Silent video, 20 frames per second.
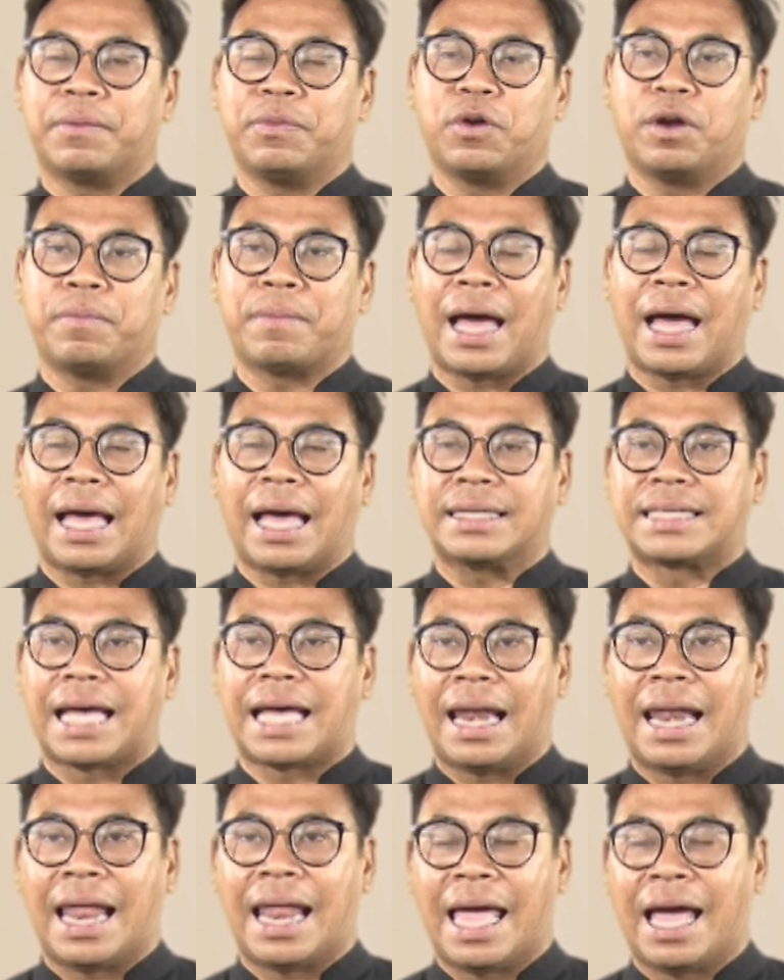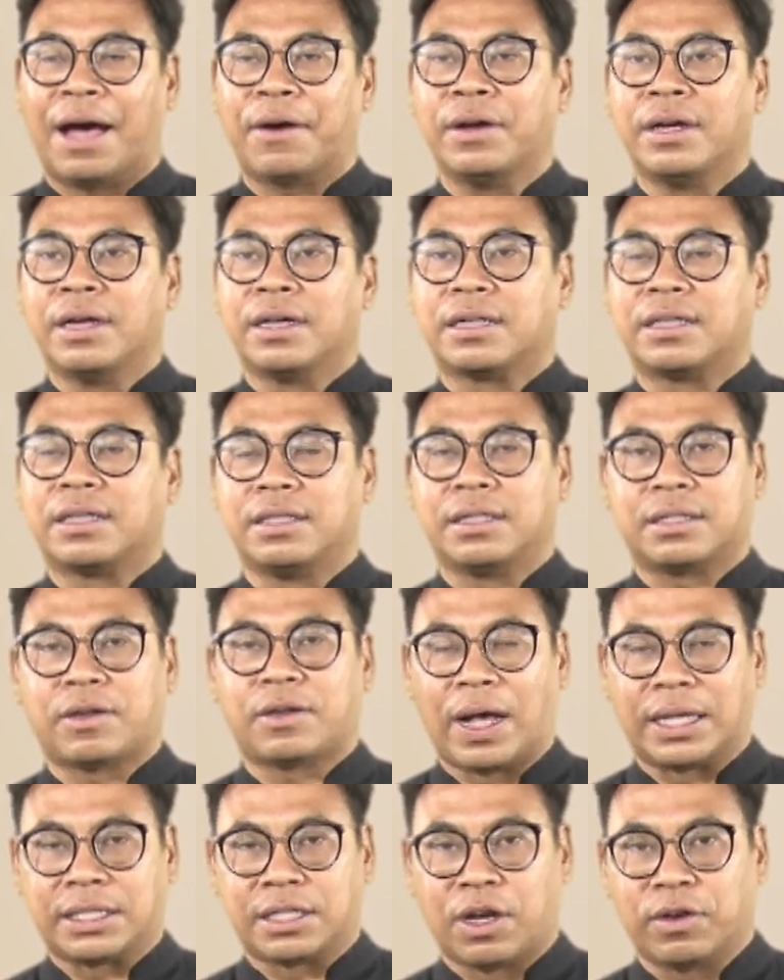จำนวนมหาศาลแล้ว คือ
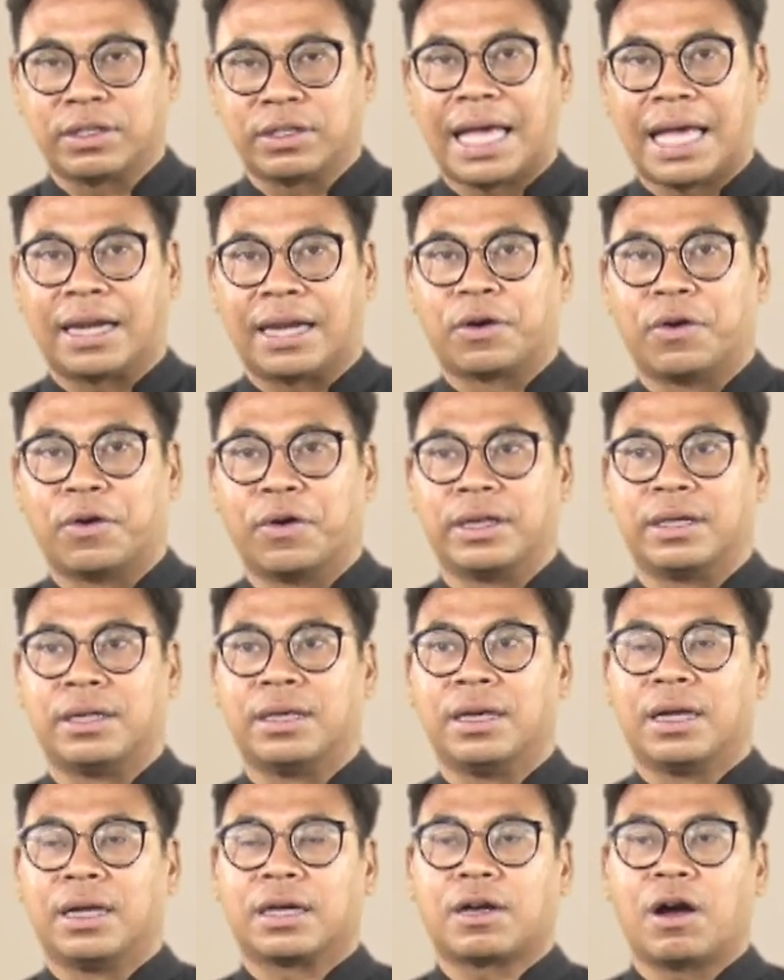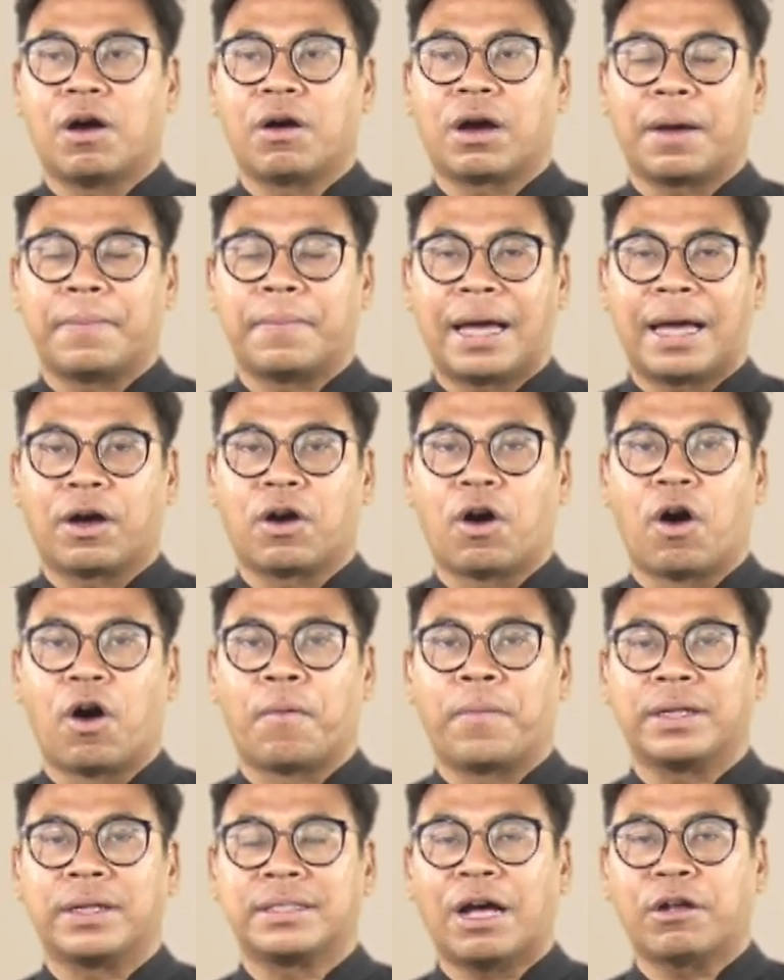กว่า200,000 คน กองกำลังของ
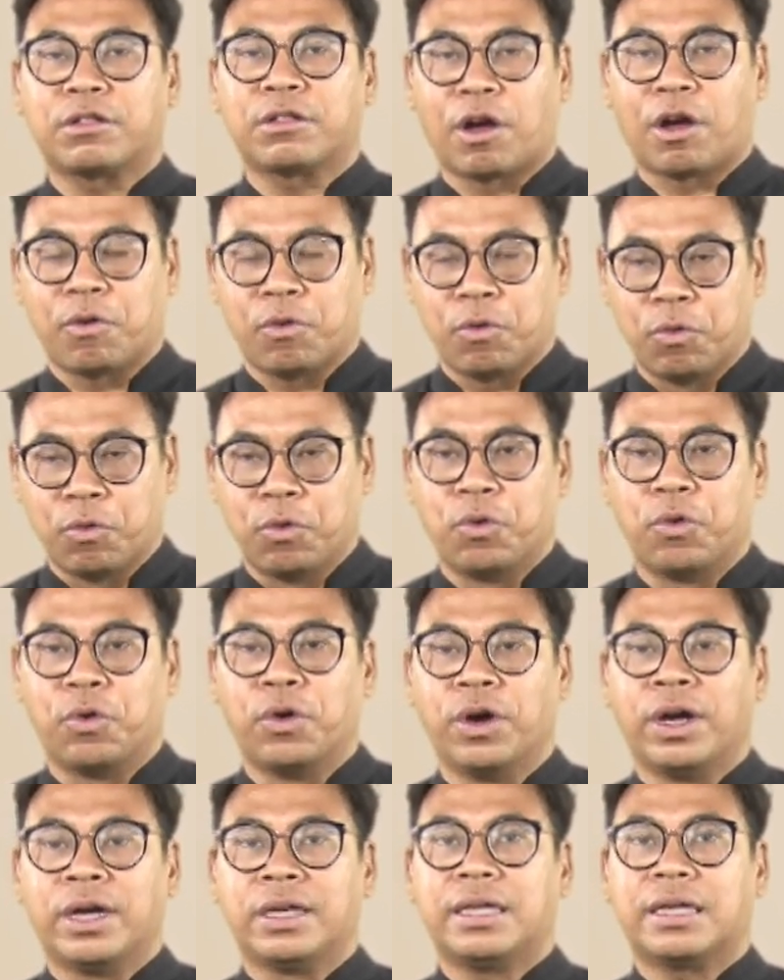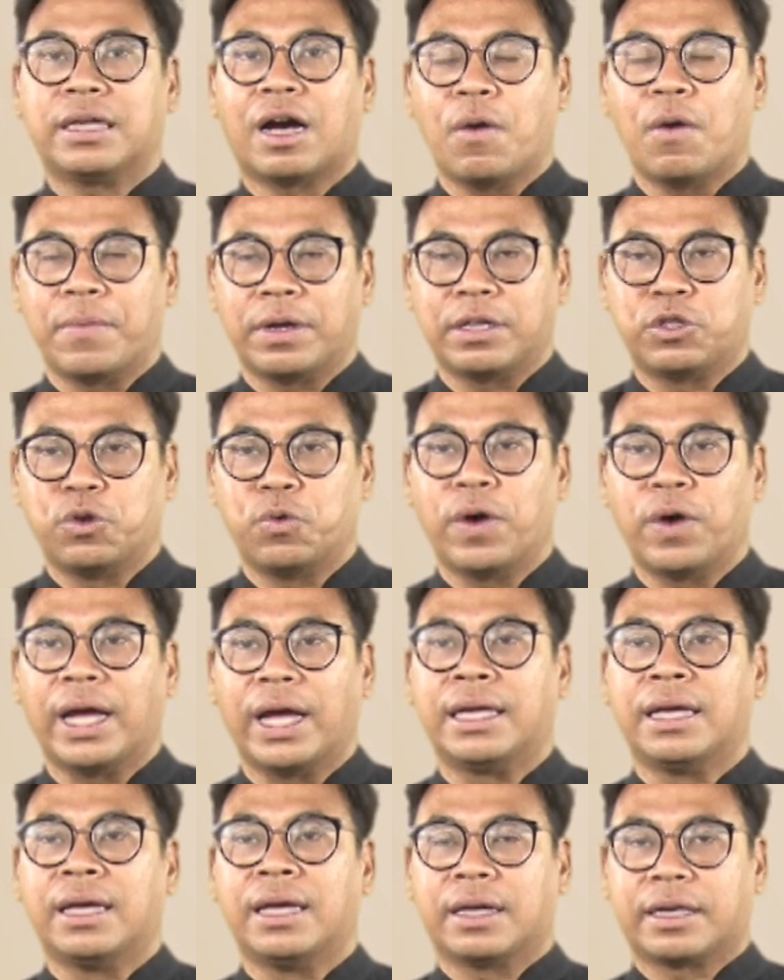พระเจ้าตองอูที่เข้ามาช่วย
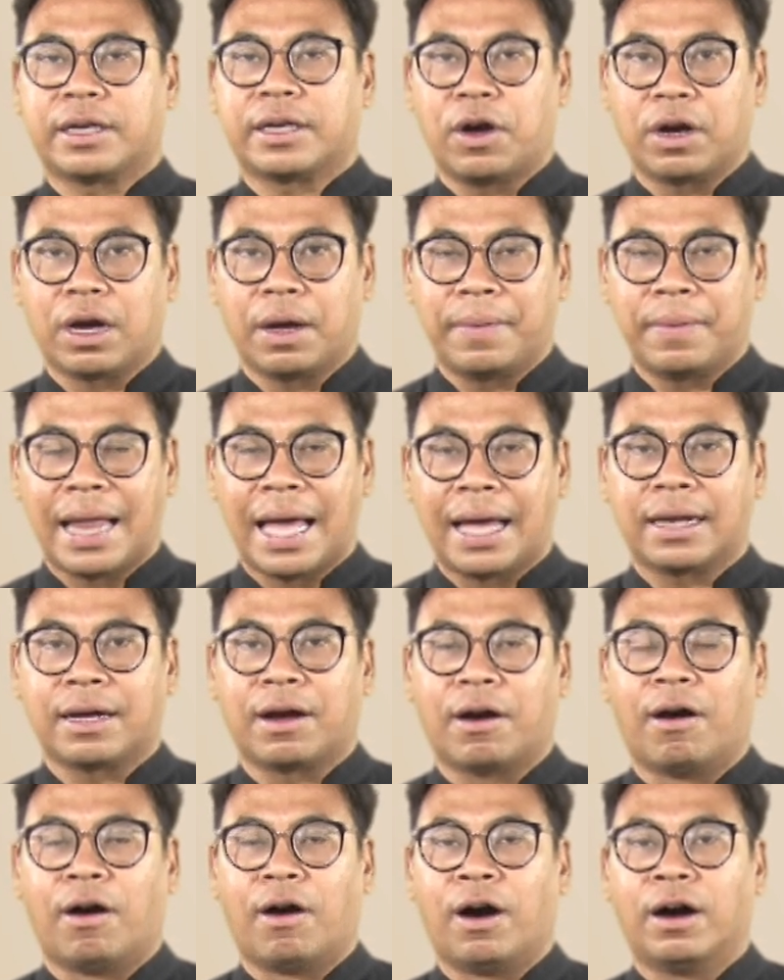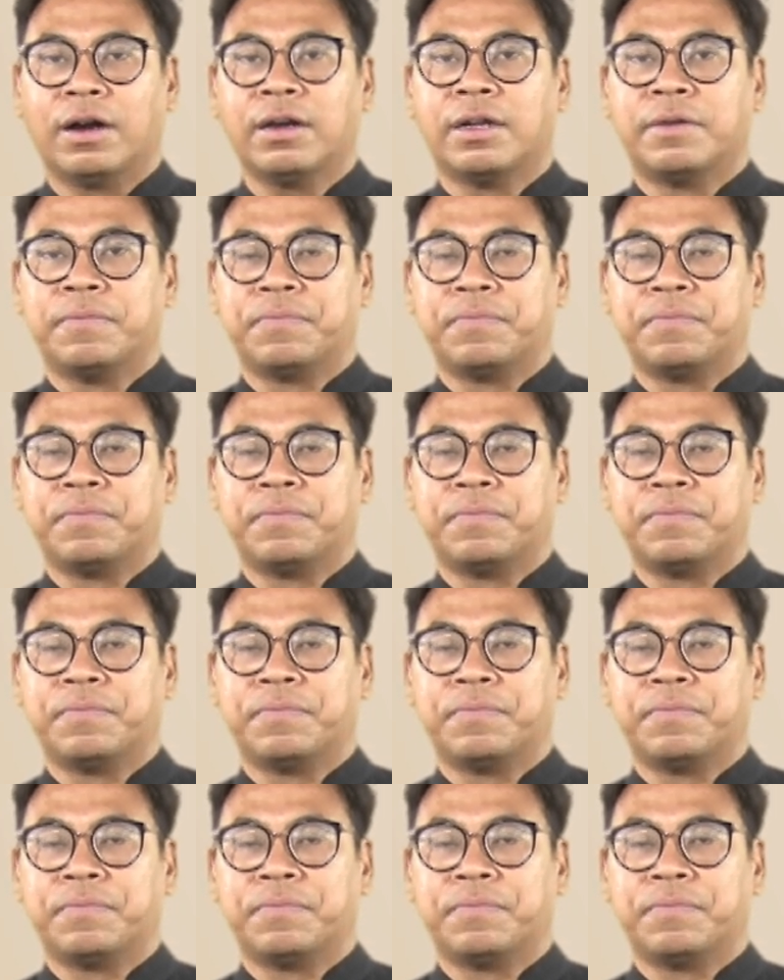กองกำลังของ